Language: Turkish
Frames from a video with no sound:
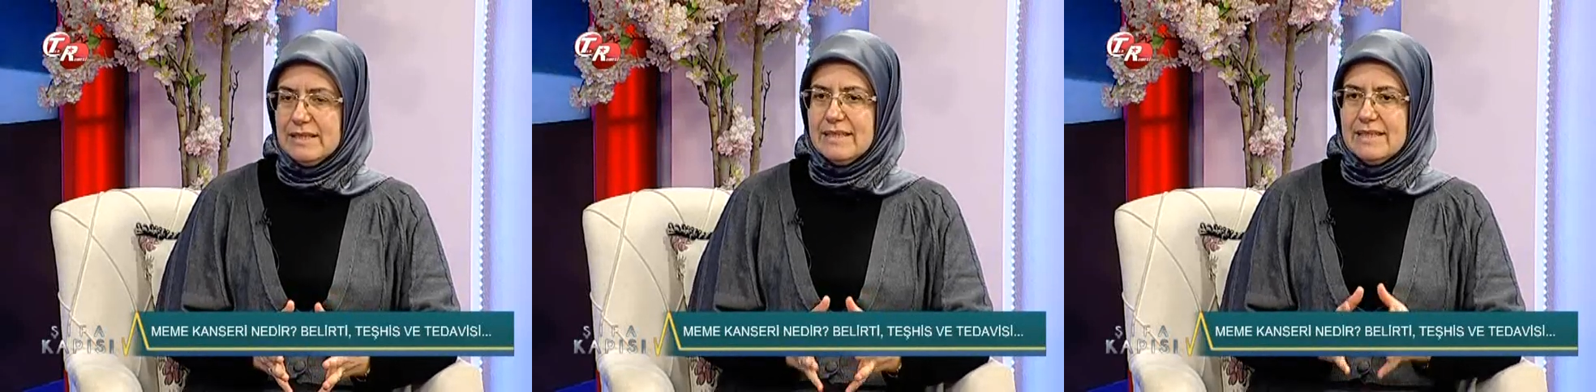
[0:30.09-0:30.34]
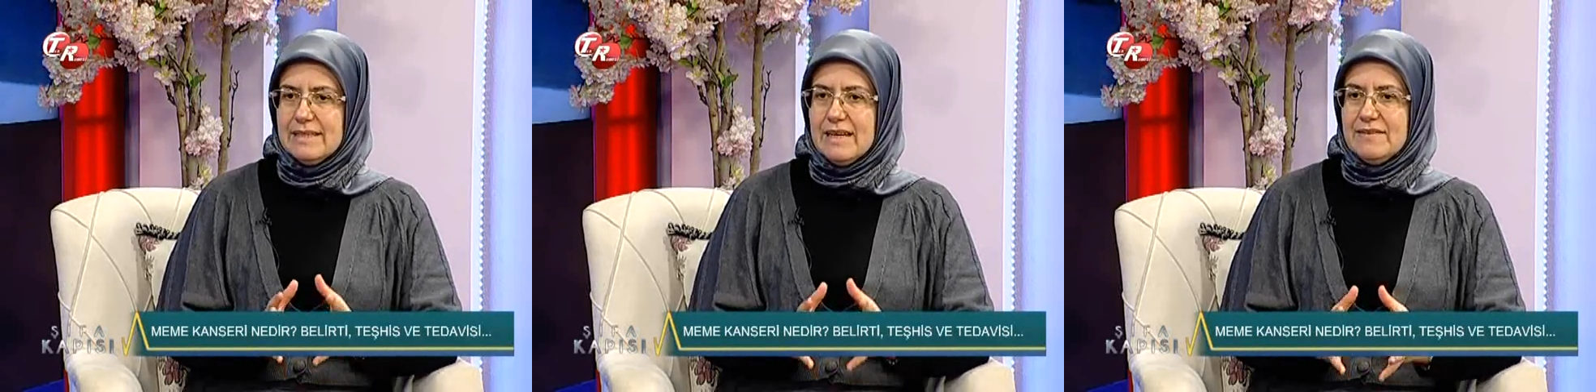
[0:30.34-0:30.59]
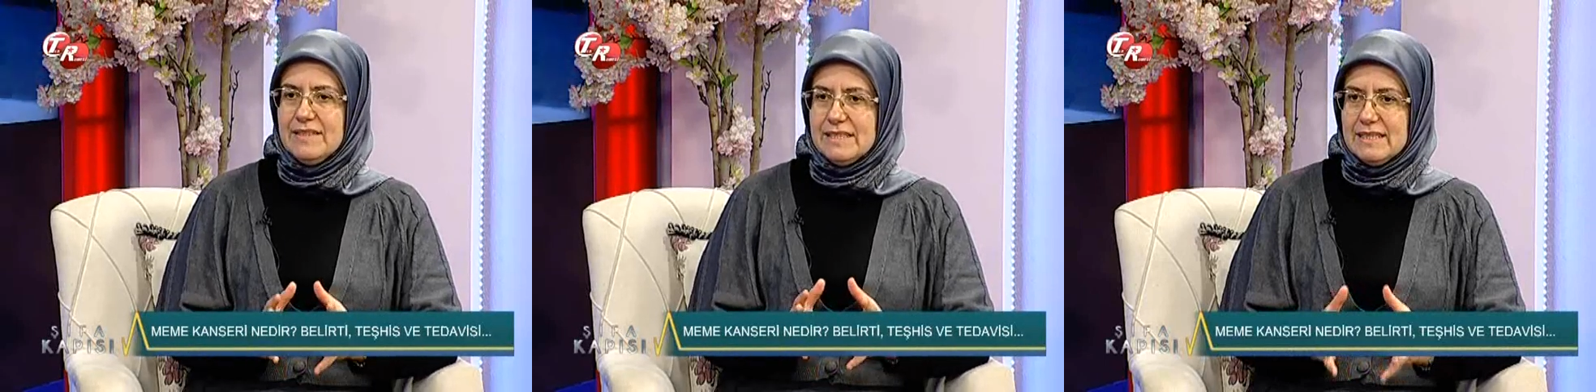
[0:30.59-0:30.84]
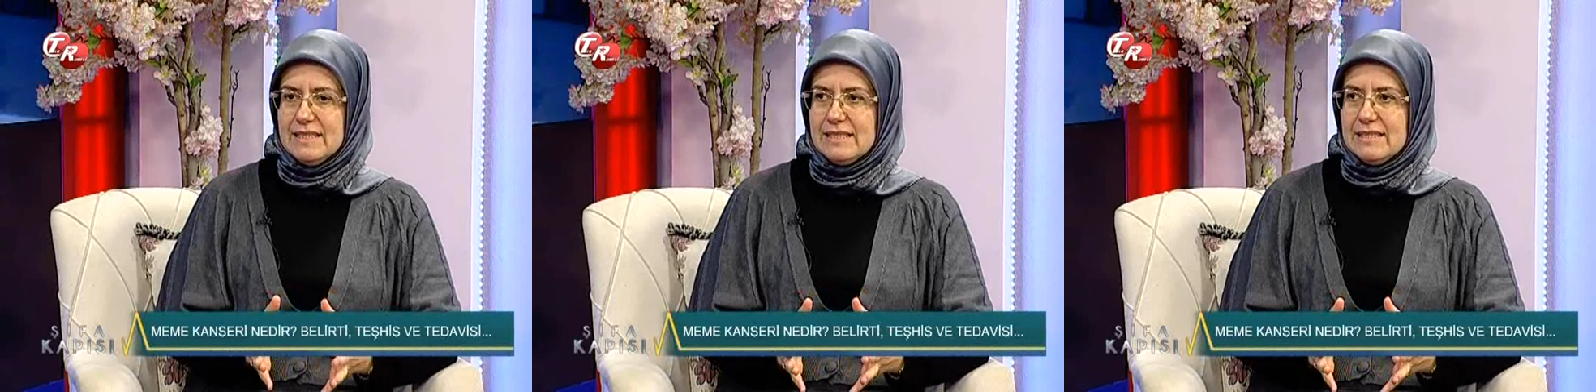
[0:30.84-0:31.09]
tedavi
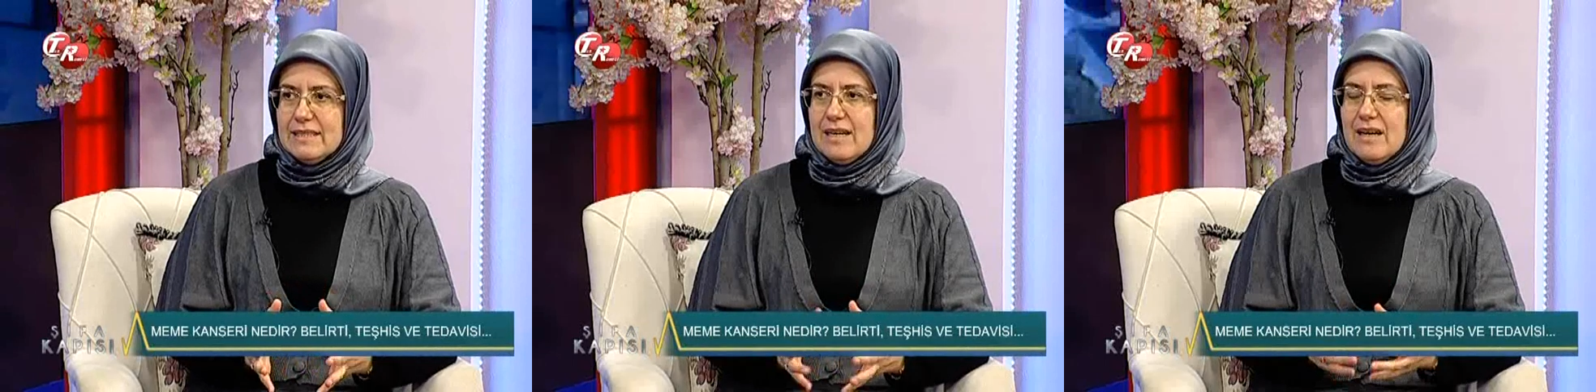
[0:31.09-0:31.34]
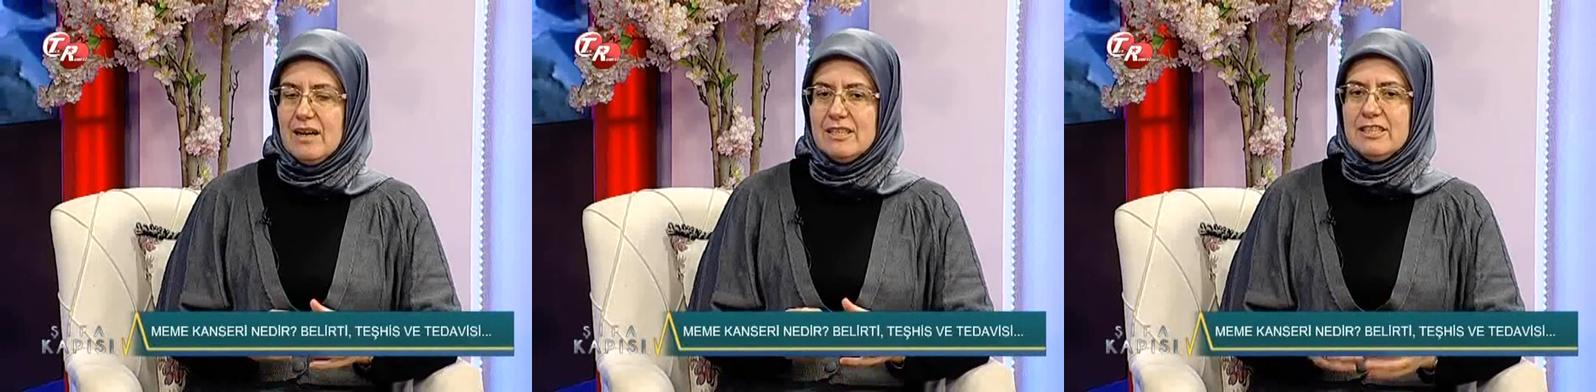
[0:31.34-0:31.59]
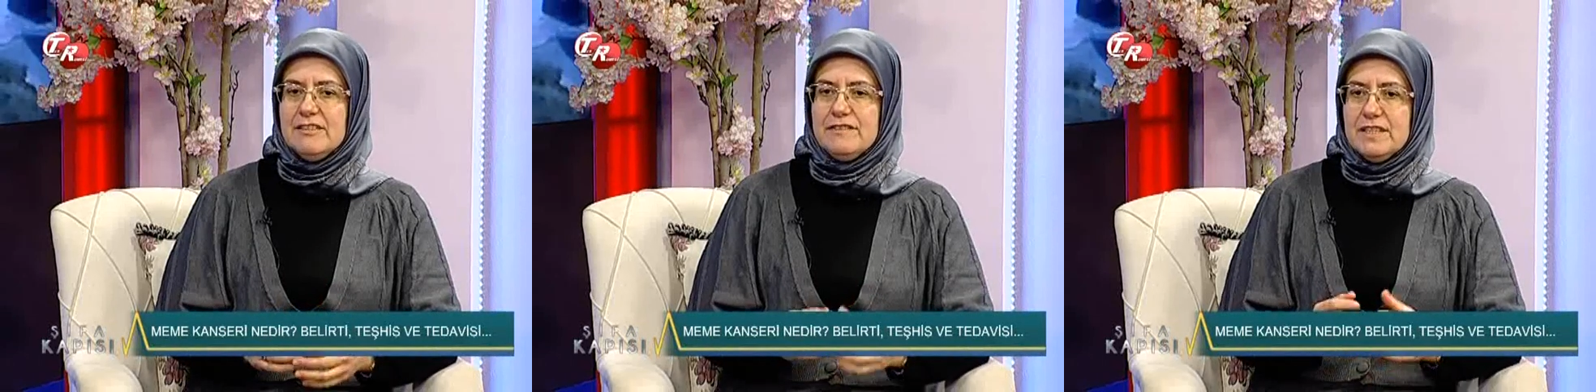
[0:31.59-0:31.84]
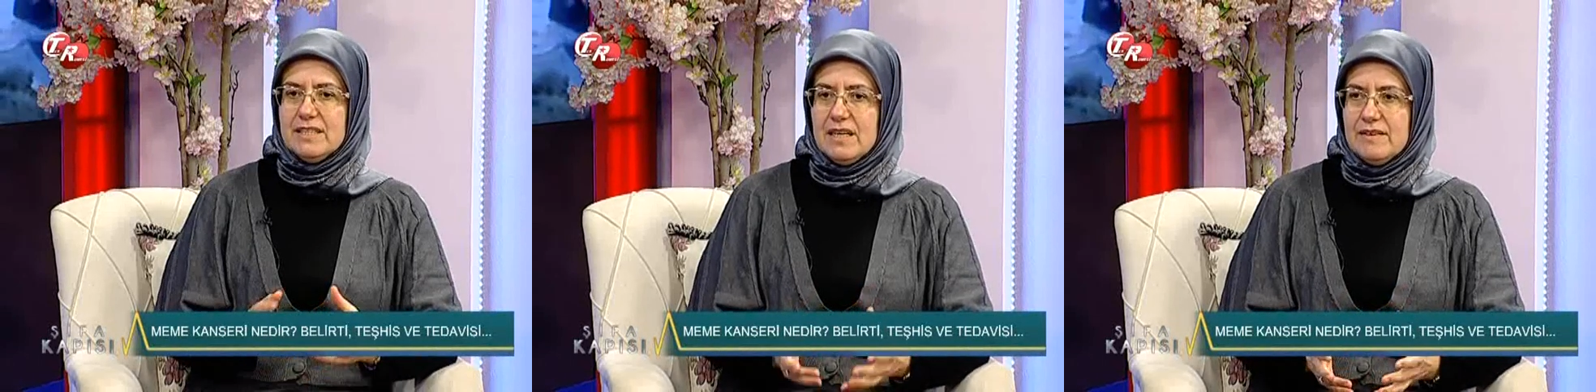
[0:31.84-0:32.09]
sırasında,
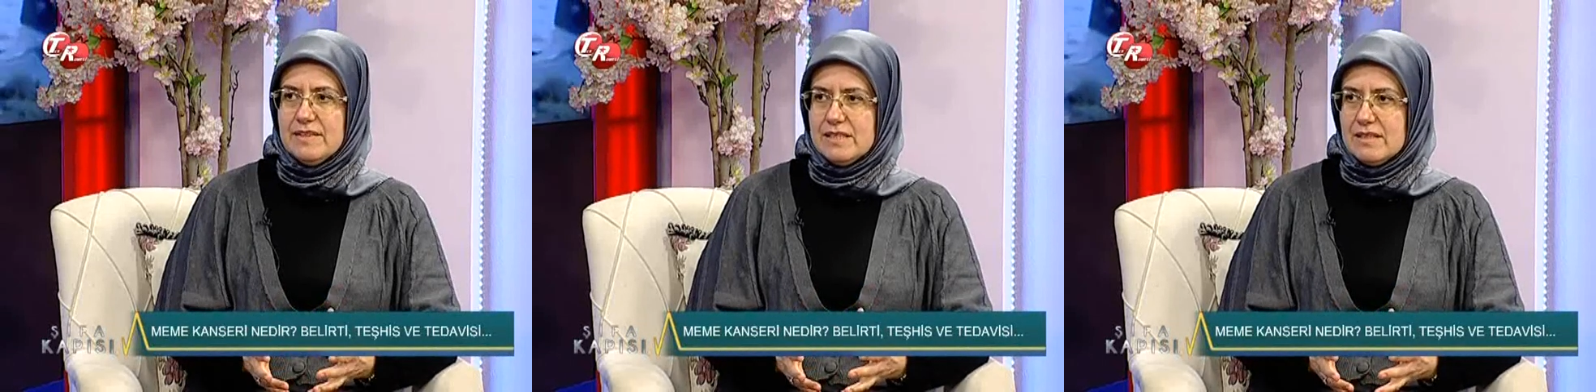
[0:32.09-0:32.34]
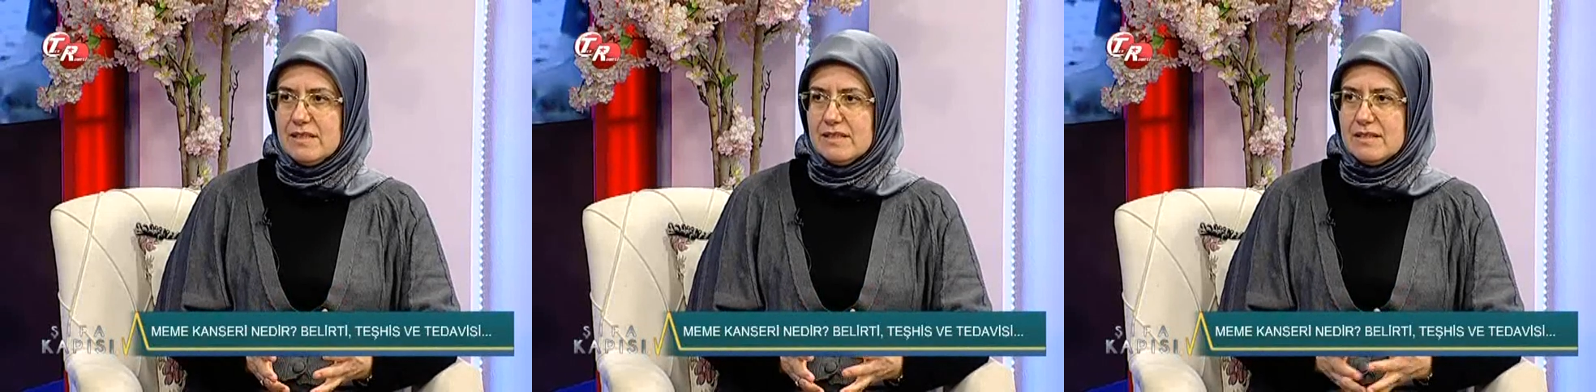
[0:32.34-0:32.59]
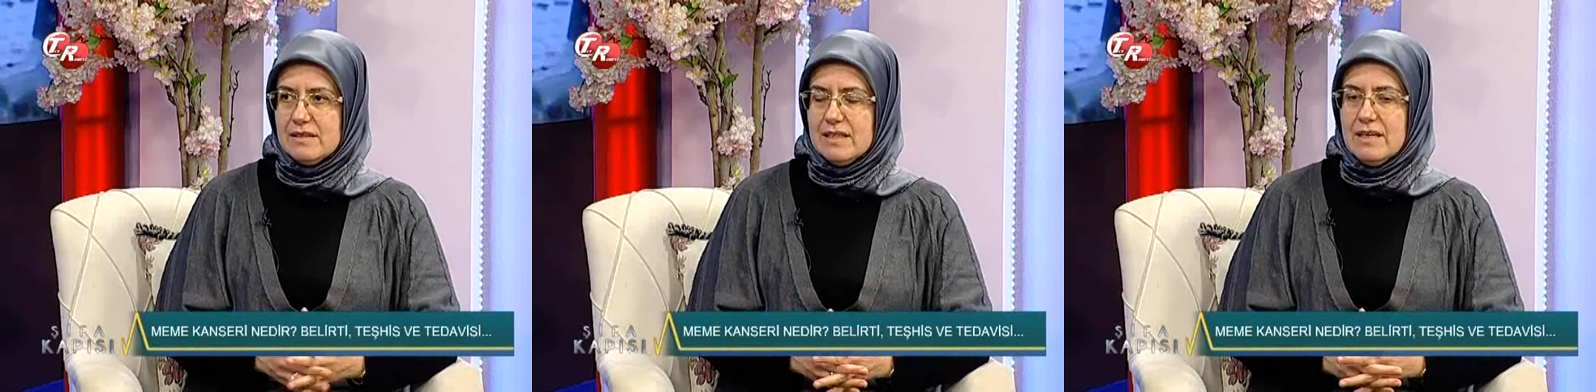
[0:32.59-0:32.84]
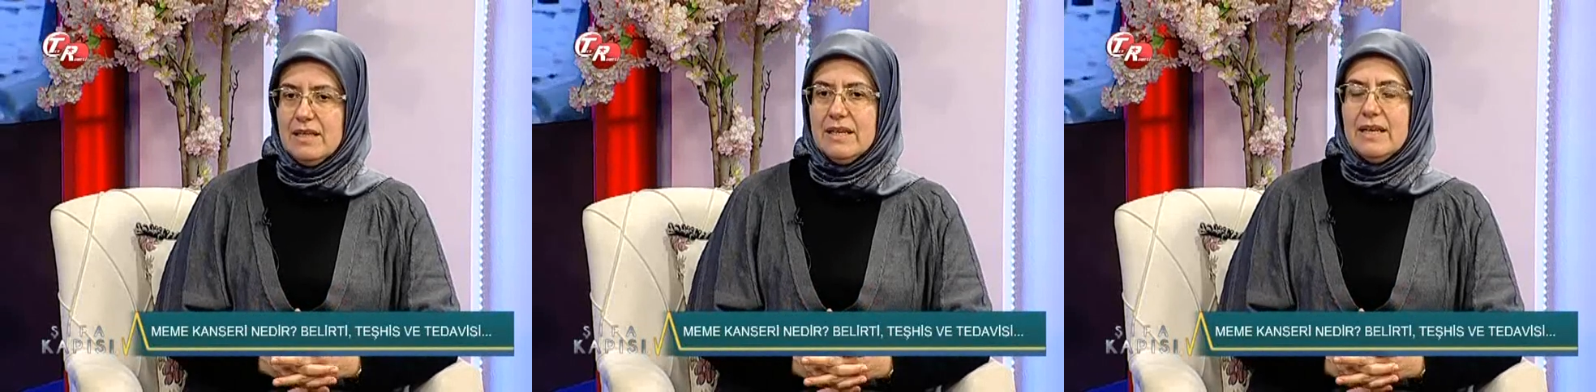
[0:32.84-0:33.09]
aktif tedavi sırasında